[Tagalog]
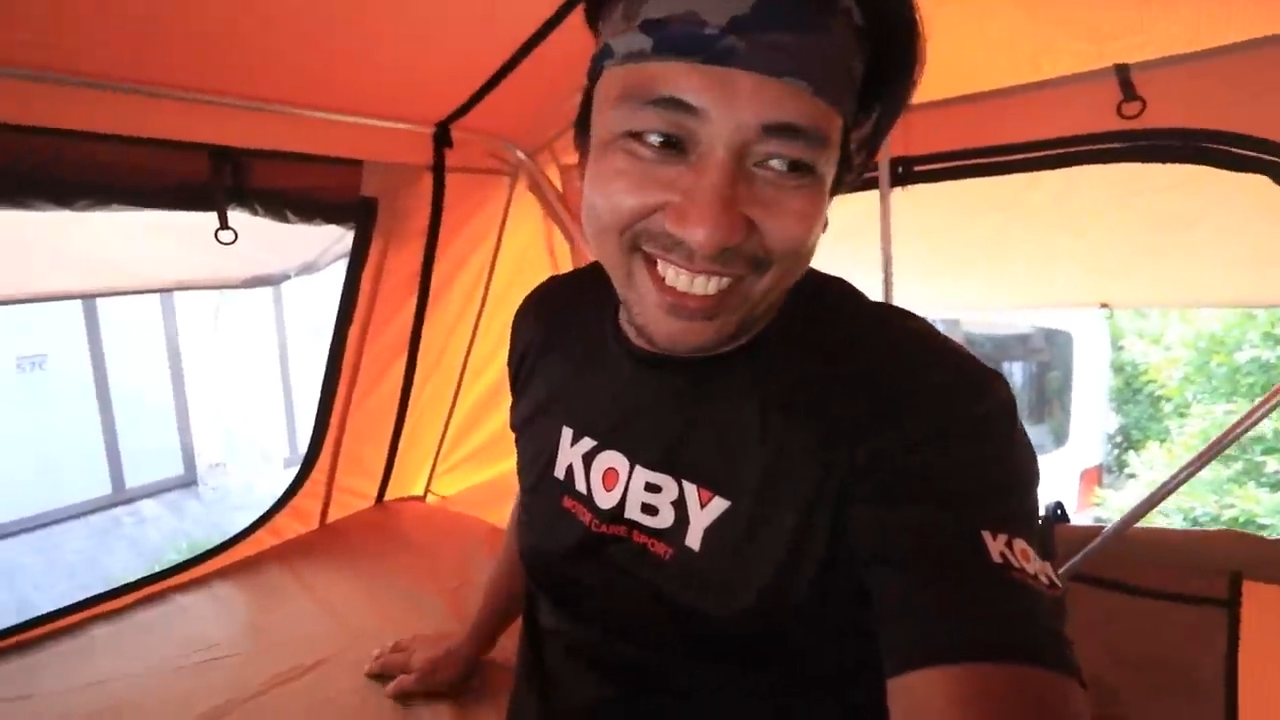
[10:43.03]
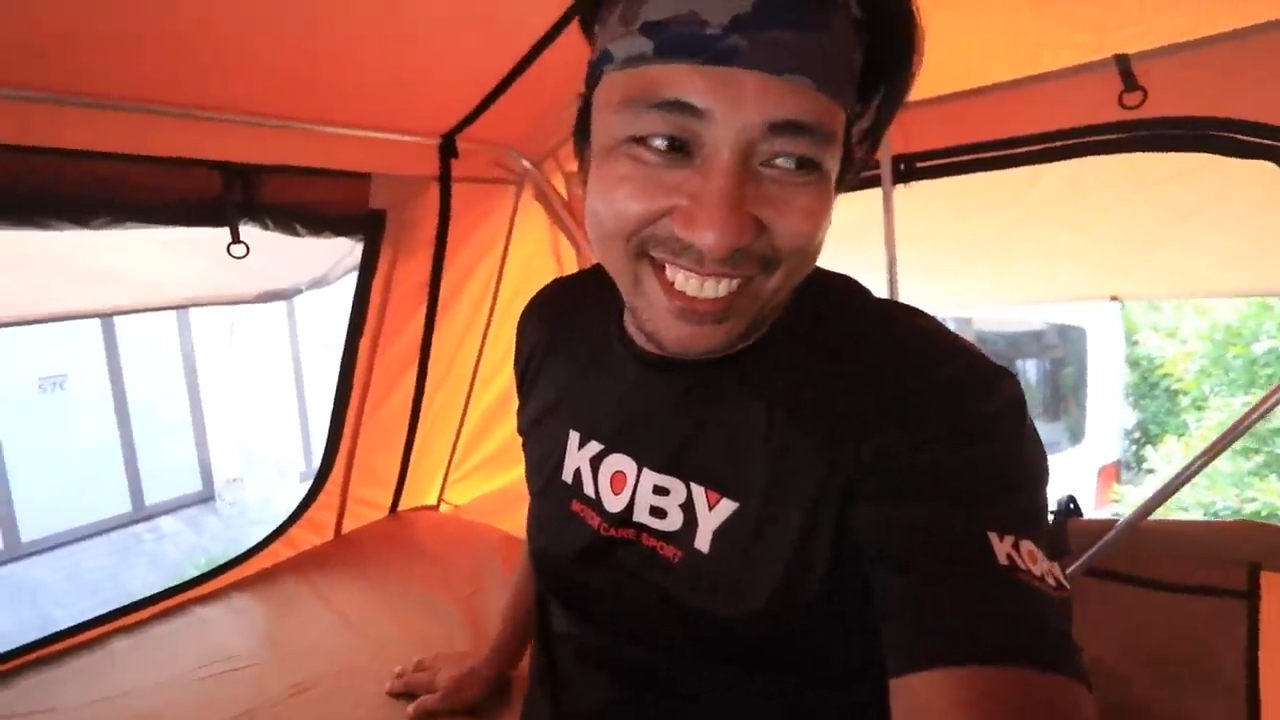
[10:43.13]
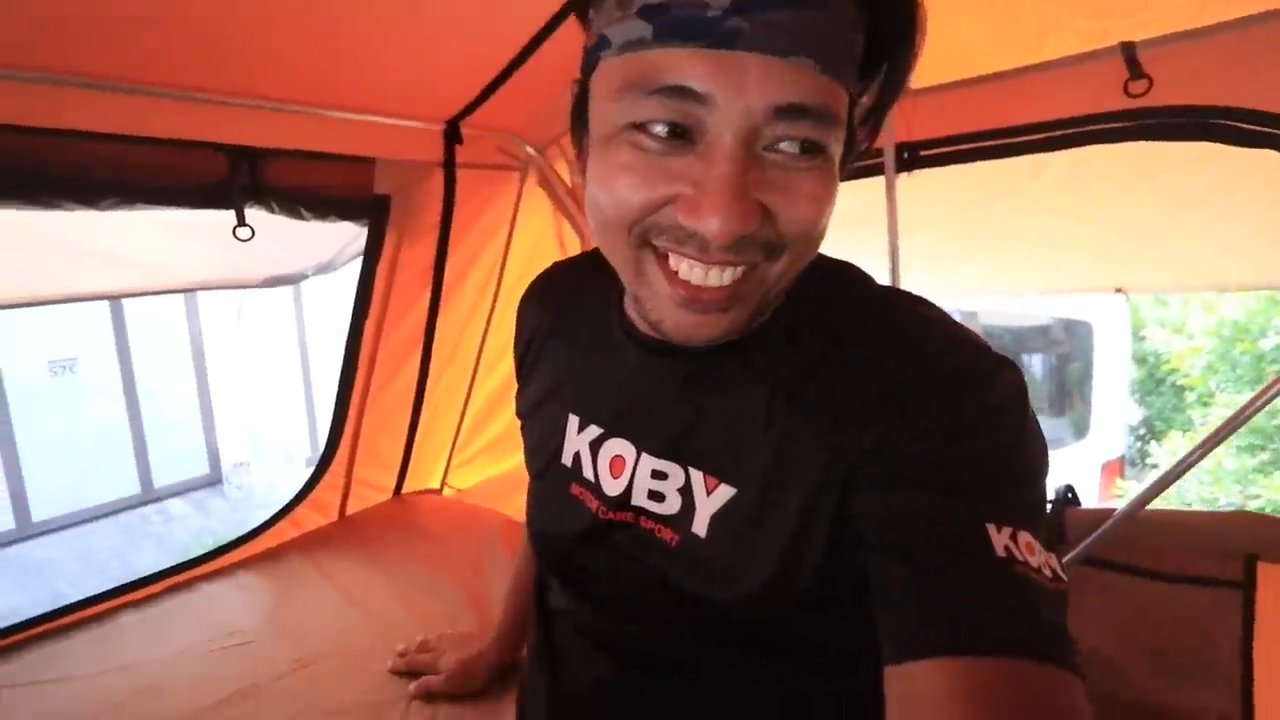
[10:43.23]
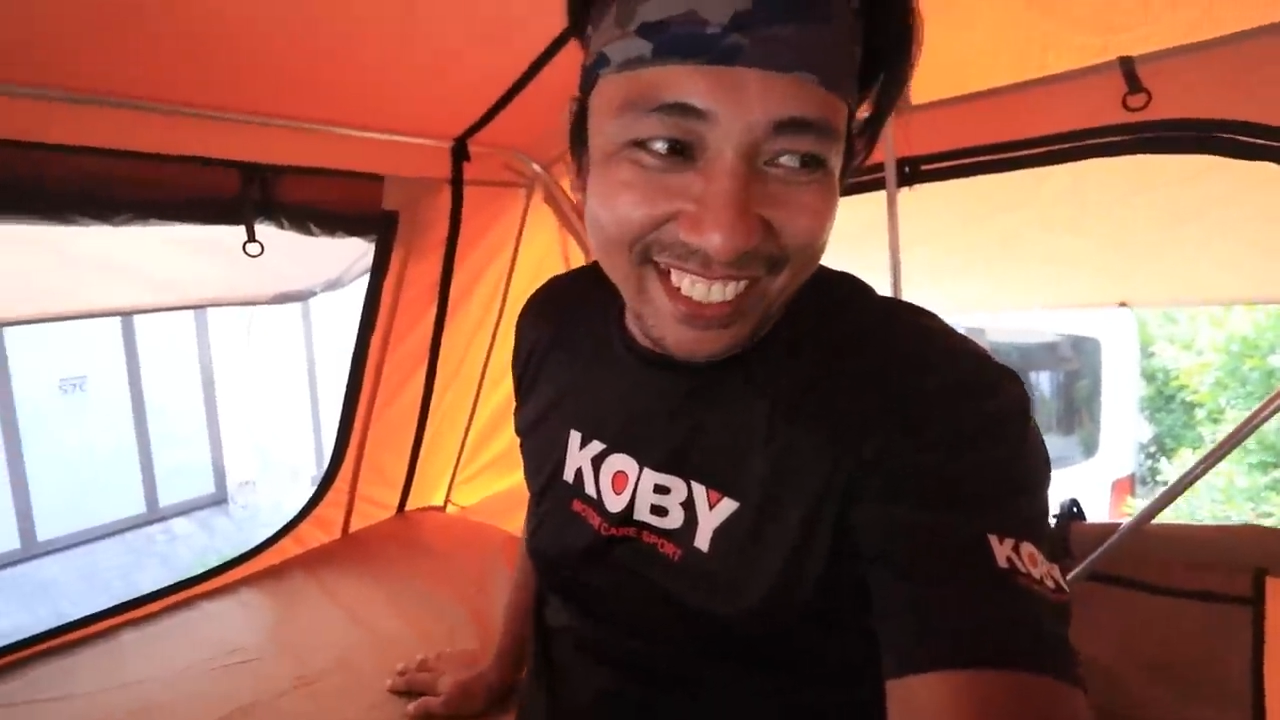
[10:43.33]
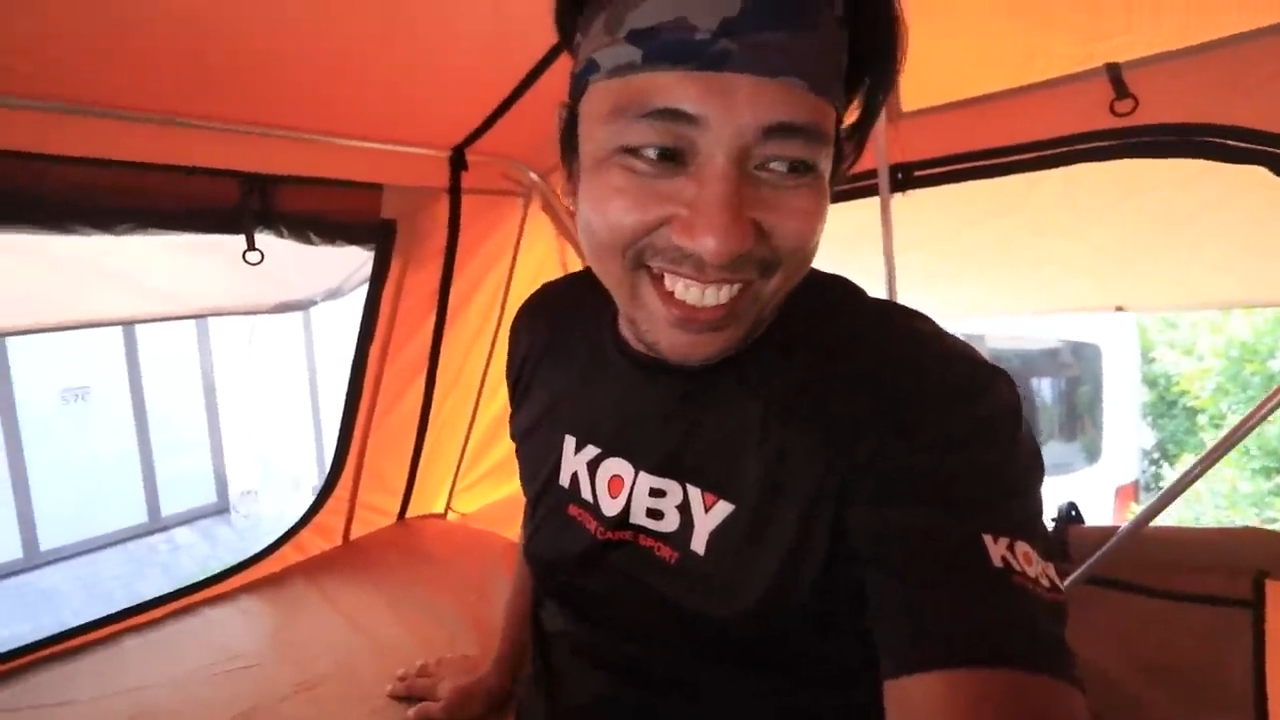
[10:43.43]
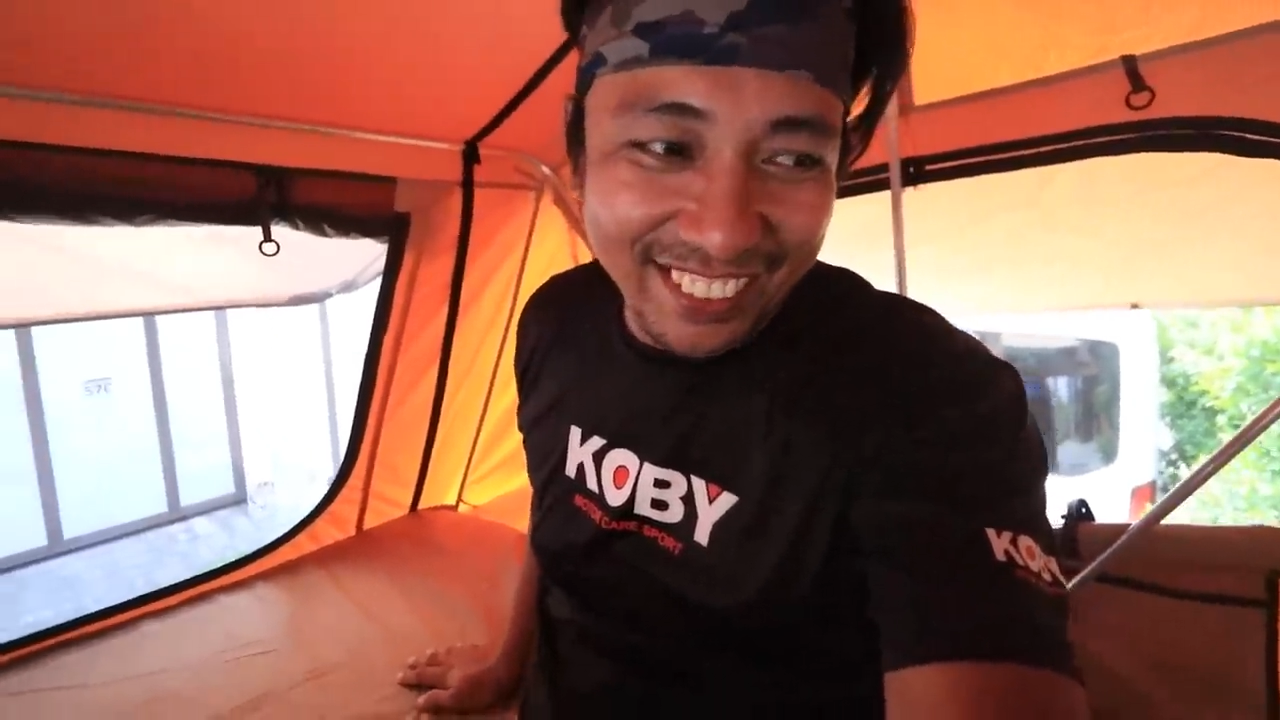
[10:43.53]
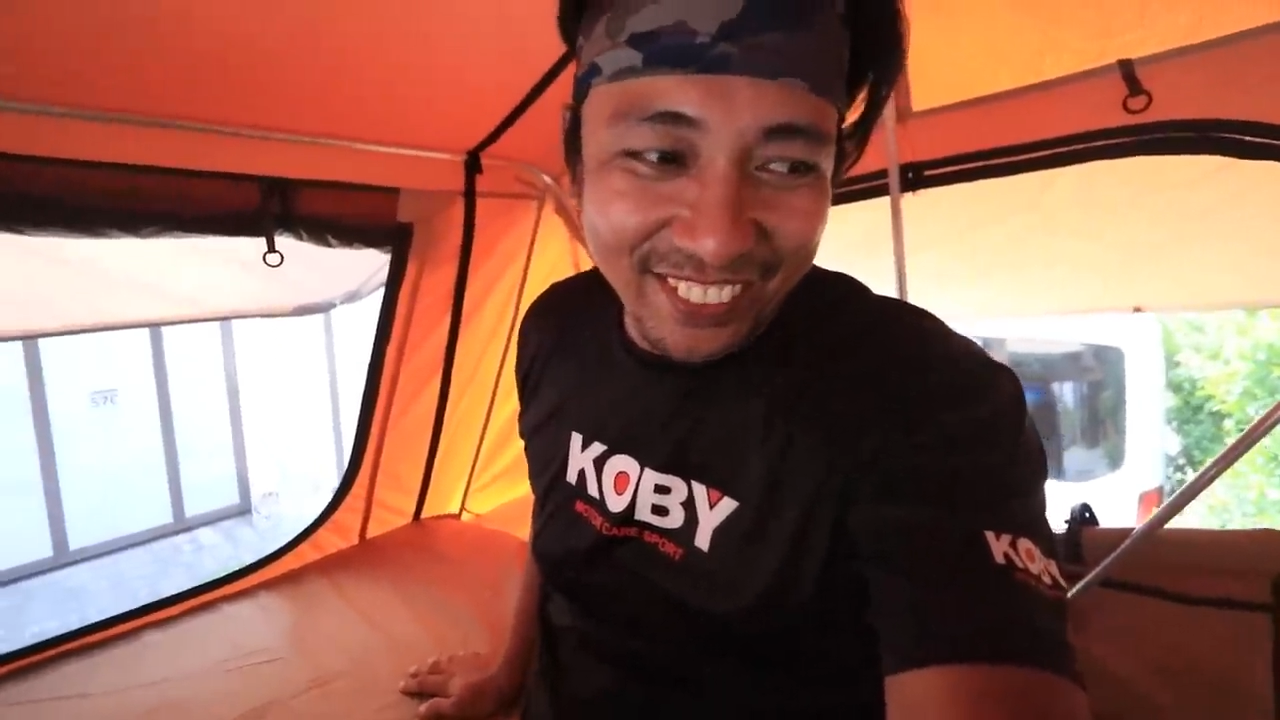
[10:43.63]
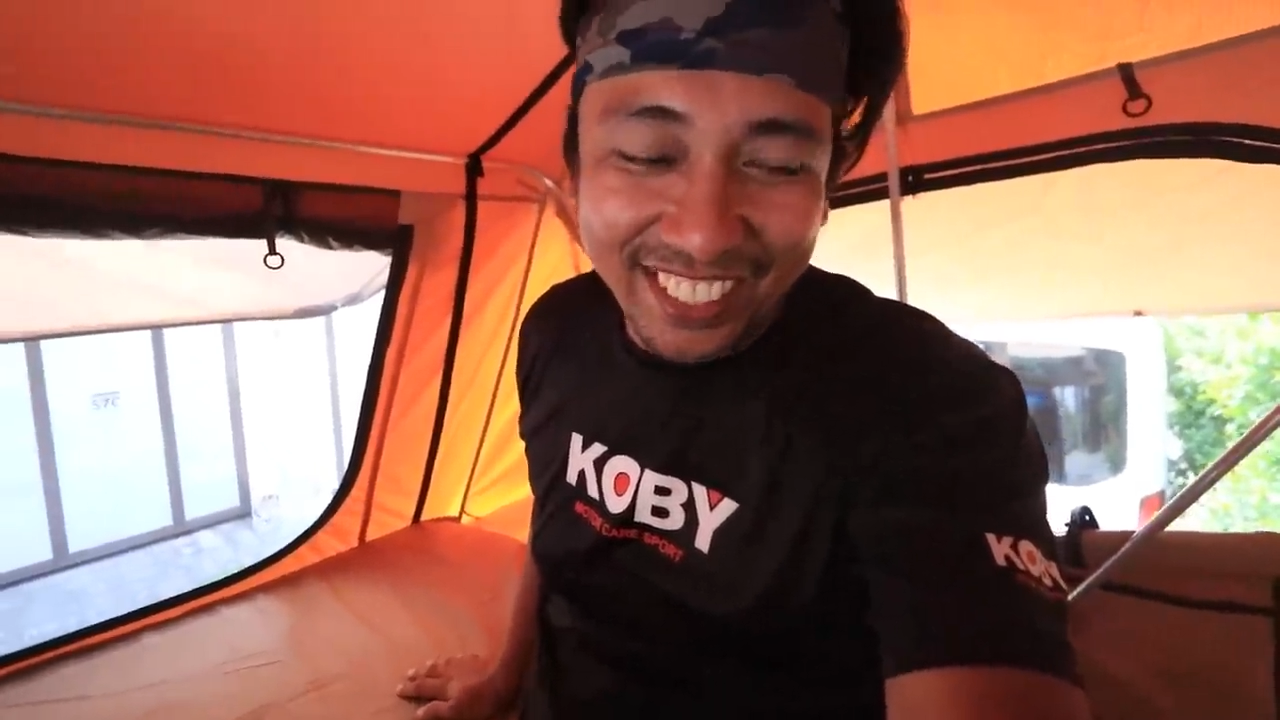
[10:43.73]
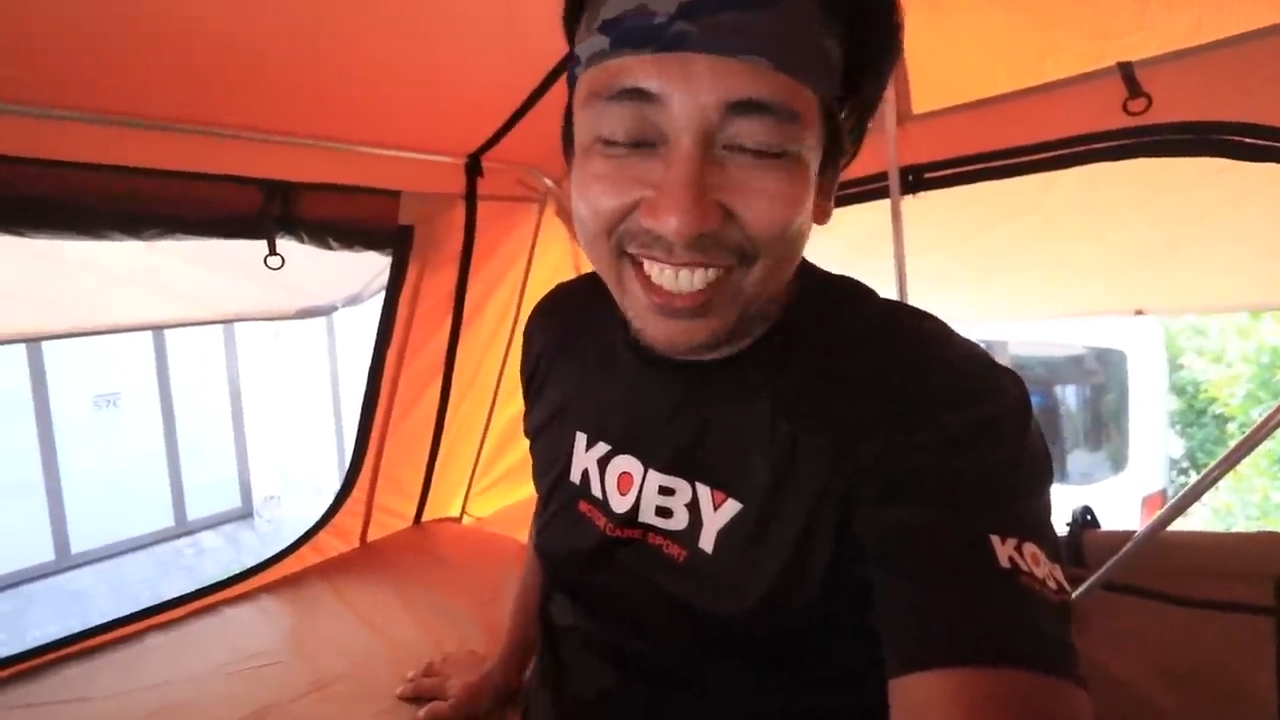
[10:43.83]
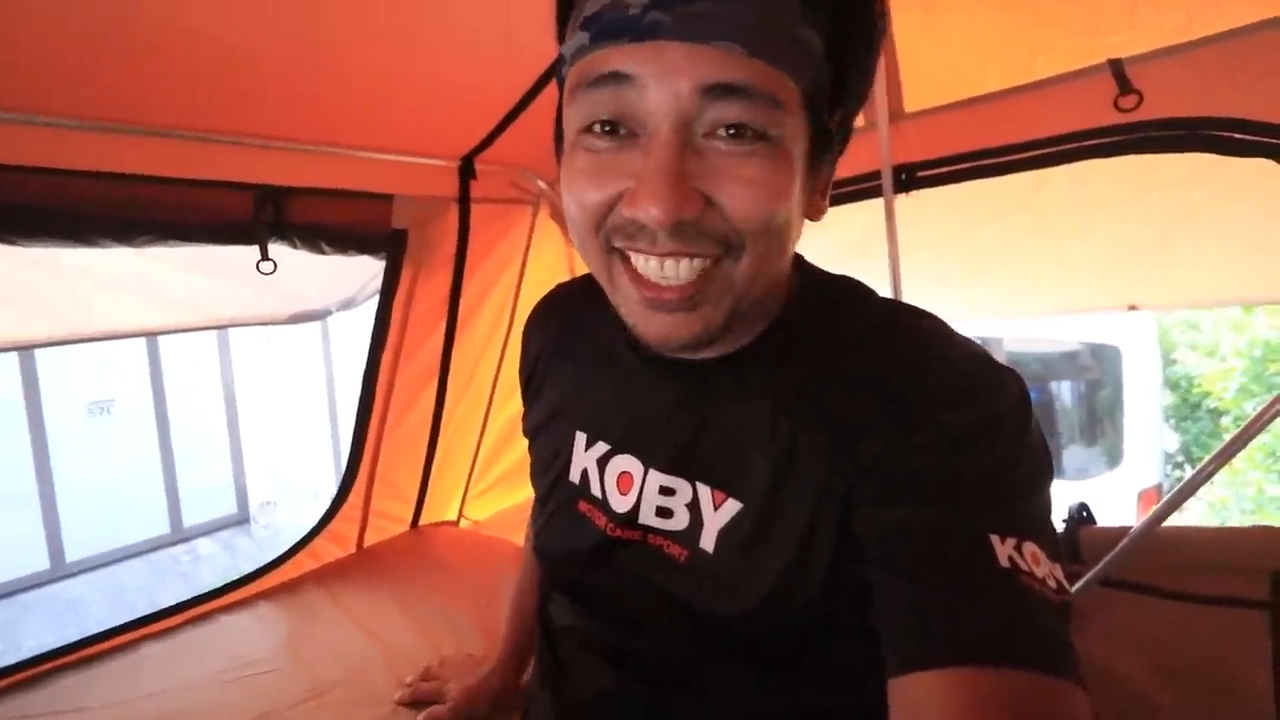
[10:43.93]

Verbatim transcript: so grabe